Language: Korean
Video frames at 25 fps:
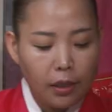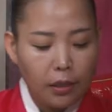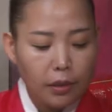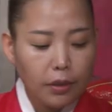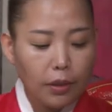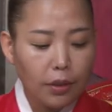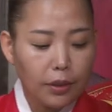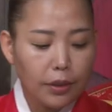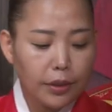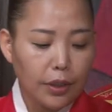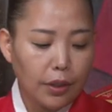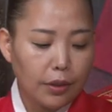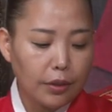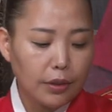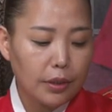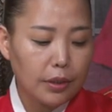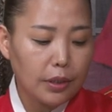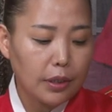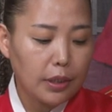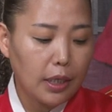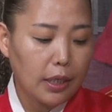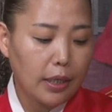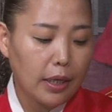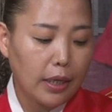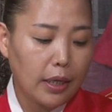서른여섯
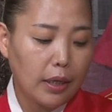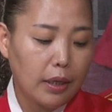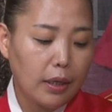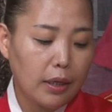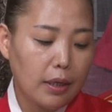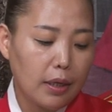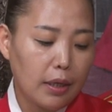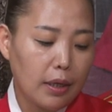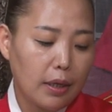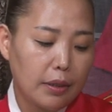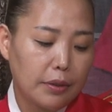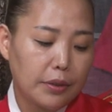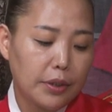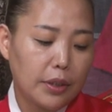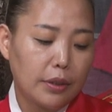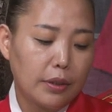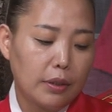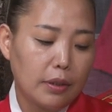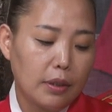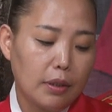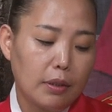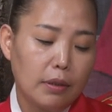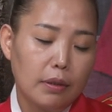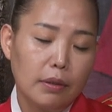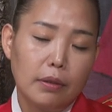살에
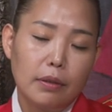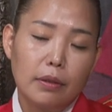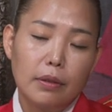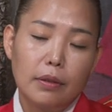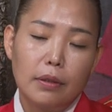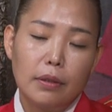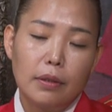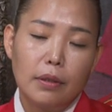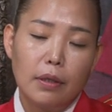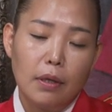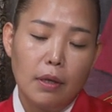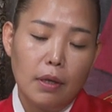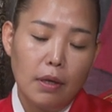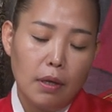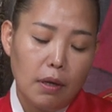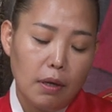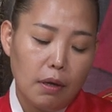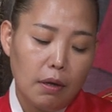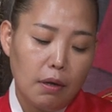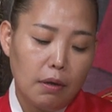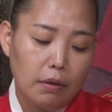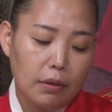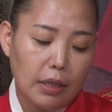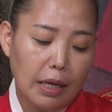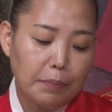지띠는
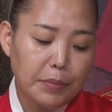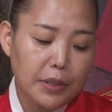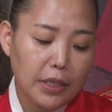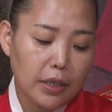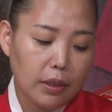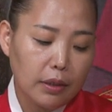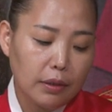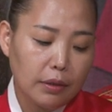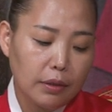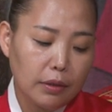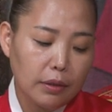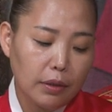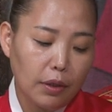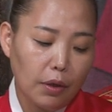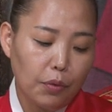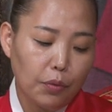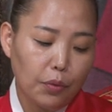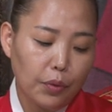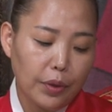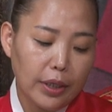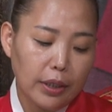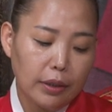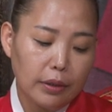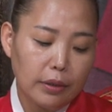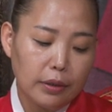어, 남자 같은
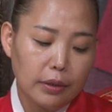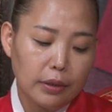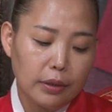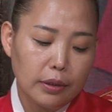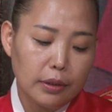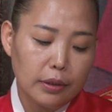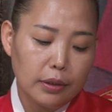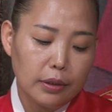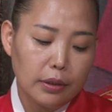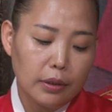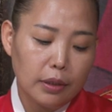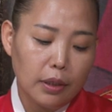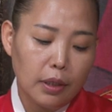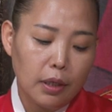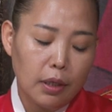경우에는